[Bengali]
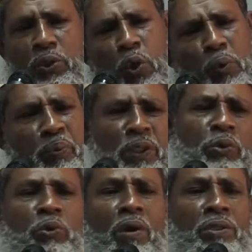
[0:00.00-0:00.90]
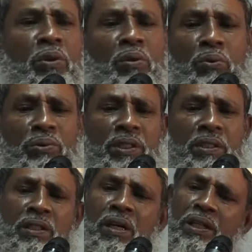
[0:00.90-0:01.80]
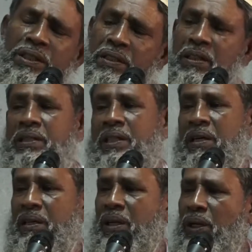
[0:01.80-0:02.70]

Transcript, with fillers: সব কিছু চলাচল করছে যা আসে তা যায়